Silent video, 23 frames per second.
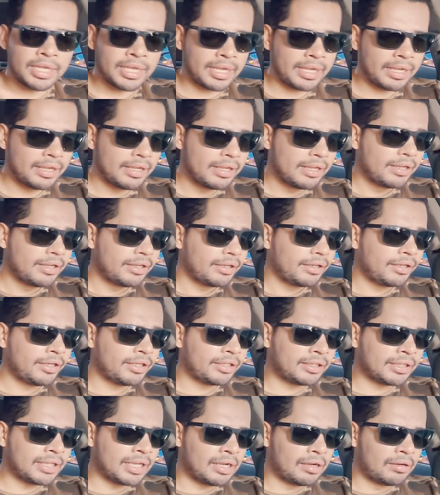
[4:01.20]
né?
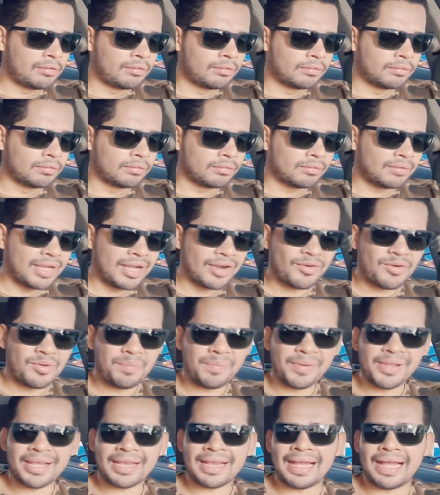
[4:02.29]
Então é
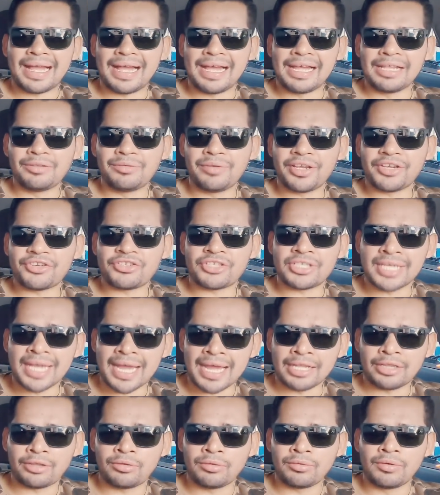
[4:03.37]
complicado, é
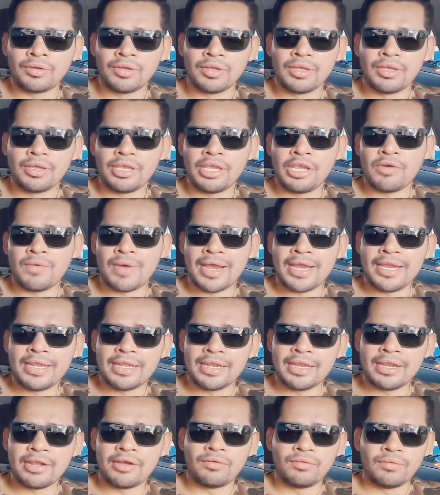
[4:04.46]
chato. Eu
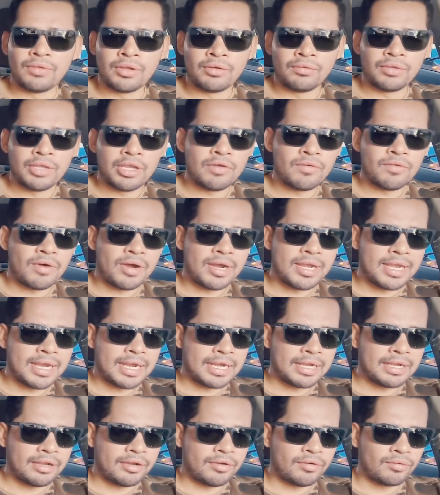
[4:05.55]
ainda não, não dei uma
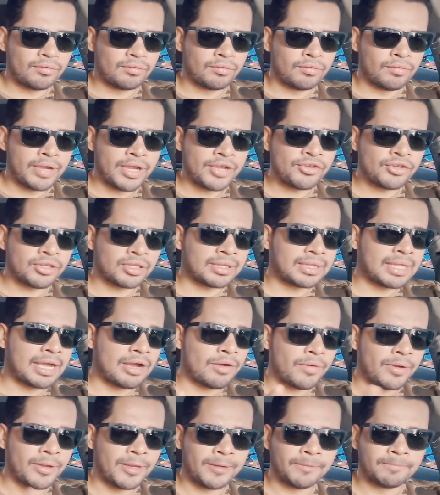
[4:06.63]
olhada no, no
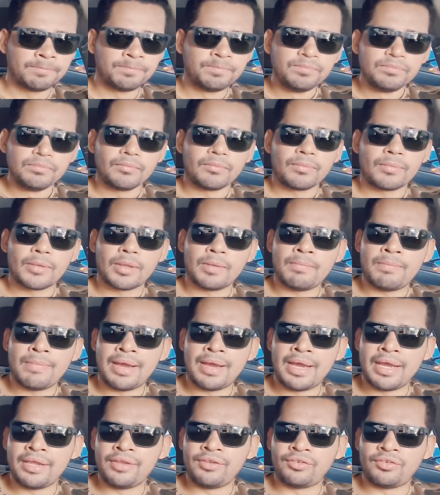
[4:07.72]
edital aí,
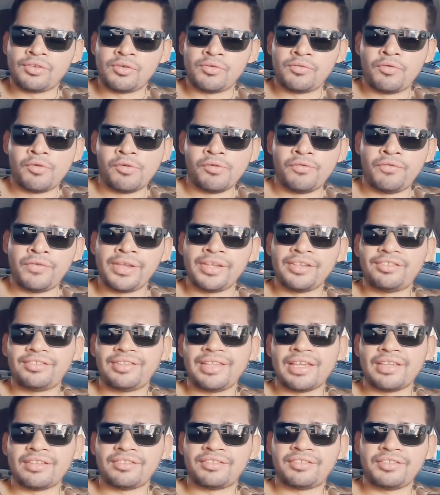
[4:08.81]
mas eu vou ver
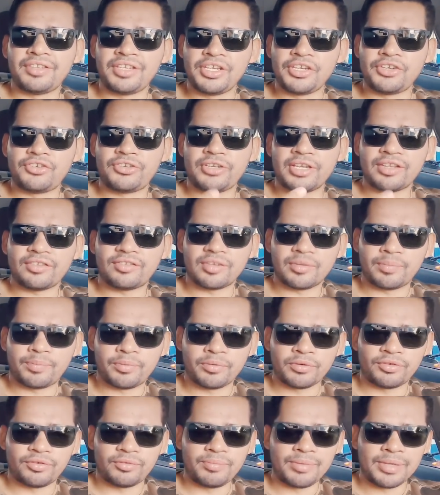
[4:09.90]
se existe essa
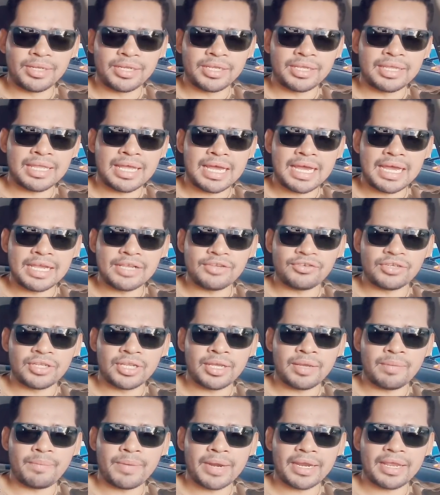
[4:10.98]
possibilidade,
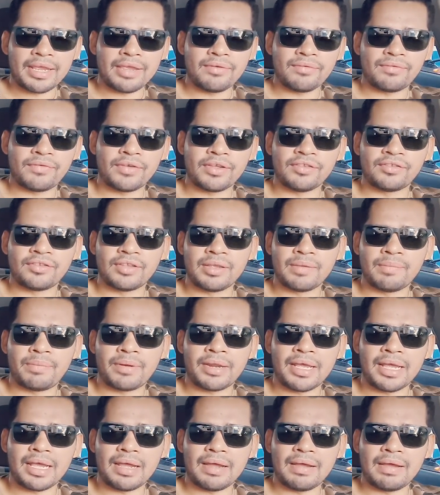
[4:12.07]
né, para quem fez aí
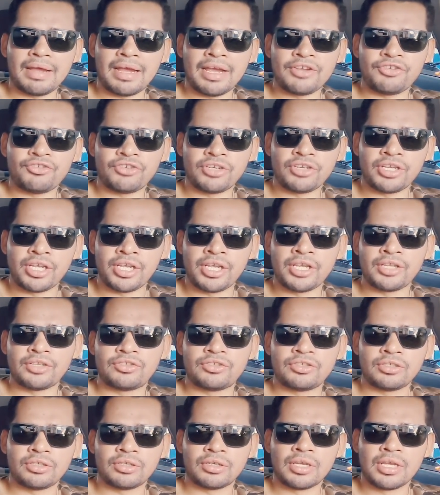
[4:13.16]
para
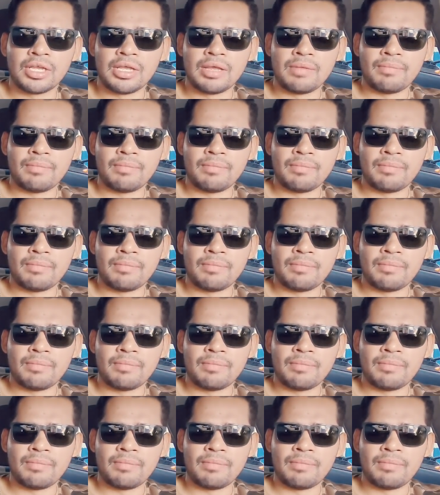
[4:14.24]
agente,